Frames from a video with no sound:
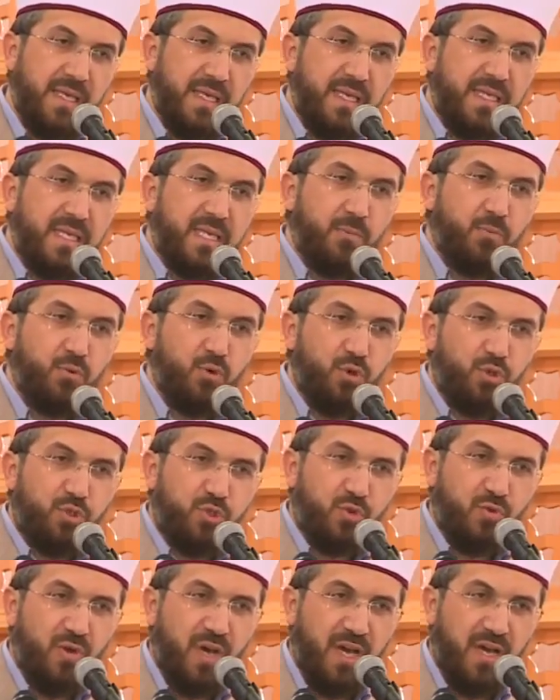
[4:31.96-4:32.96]
İki
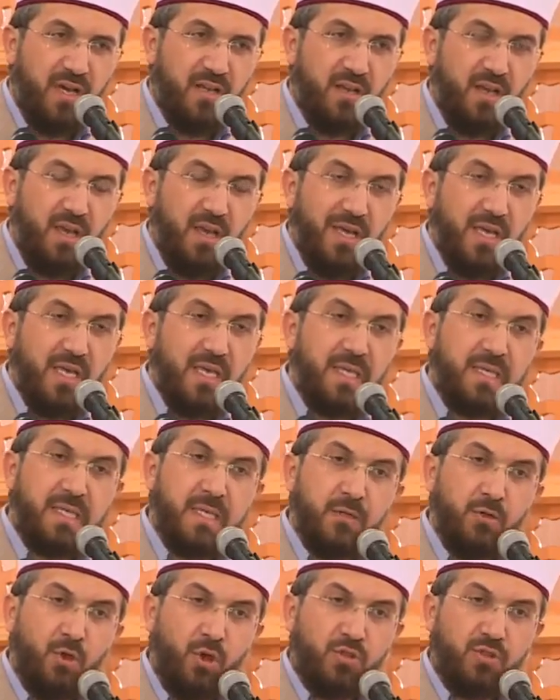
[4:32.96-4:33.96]
burç var
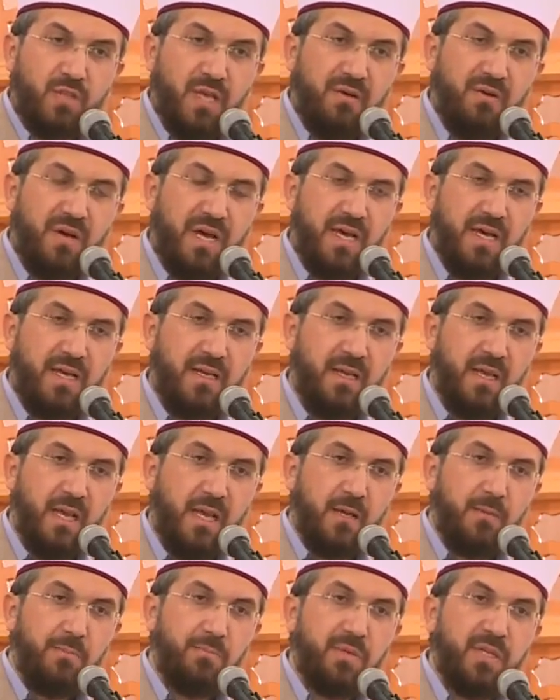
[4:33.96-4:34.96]
iki nokta var
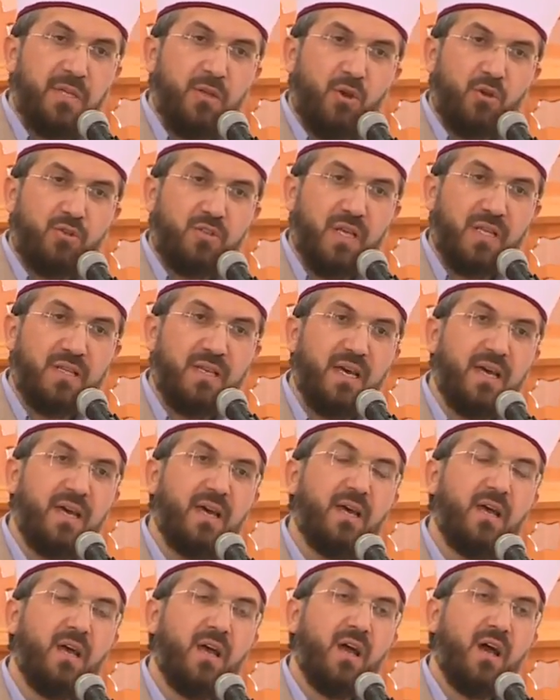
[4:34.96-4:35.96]
bir
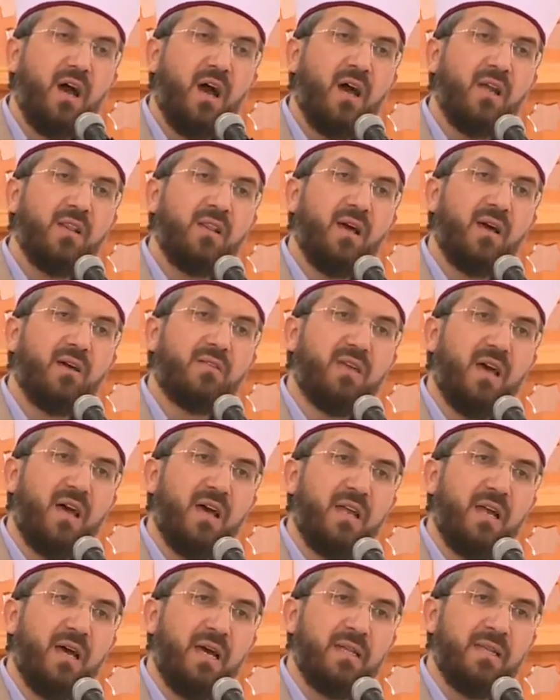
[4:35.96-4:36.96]
noktada Allah
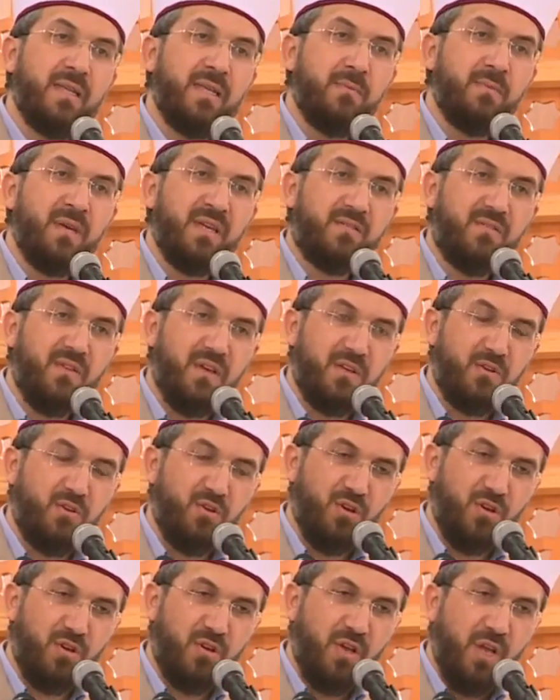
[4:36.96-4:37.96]
Teala nimet
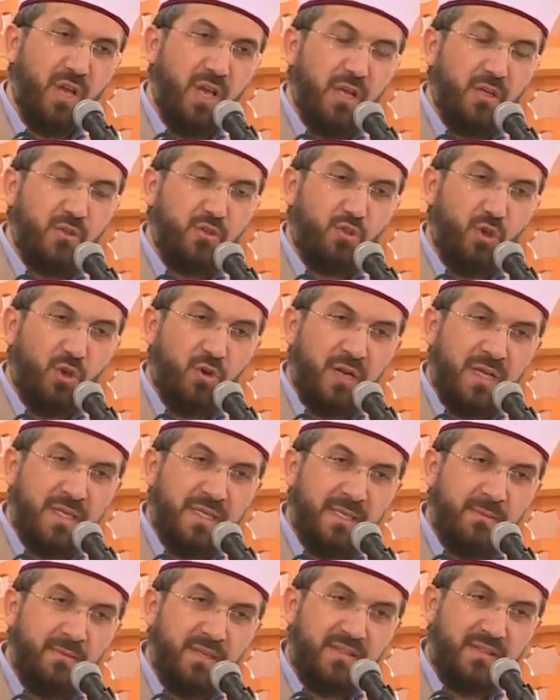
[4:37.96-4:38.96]
veriyor sonra
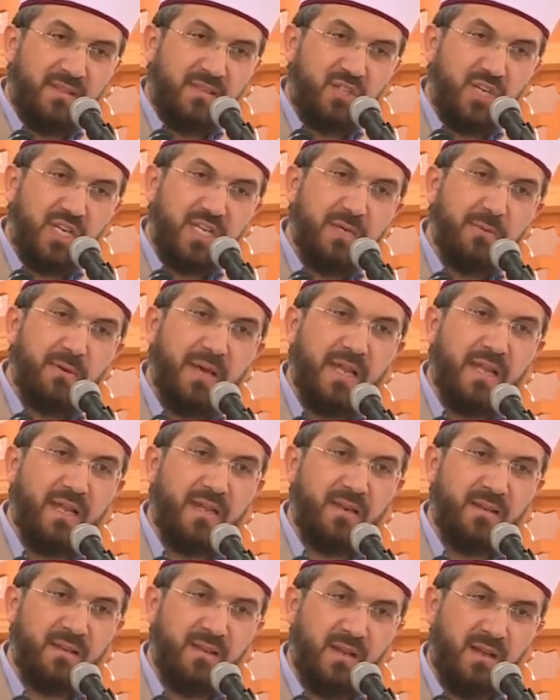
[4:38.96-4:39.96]
nimeti çekip
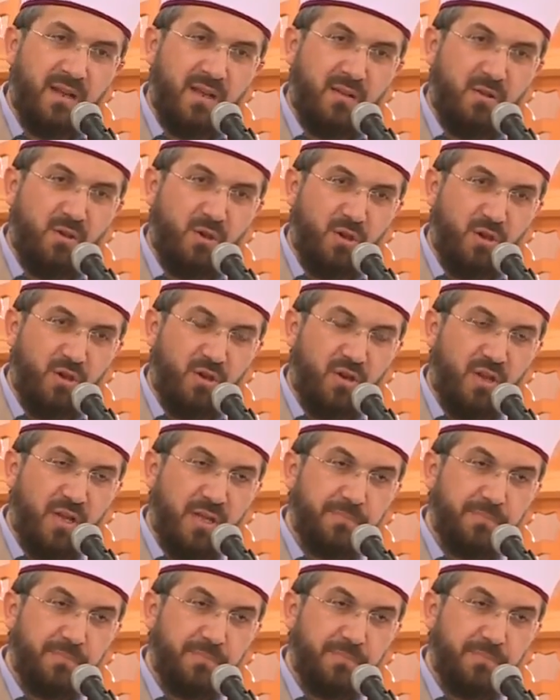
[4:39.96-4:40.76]
ellerinden alıyor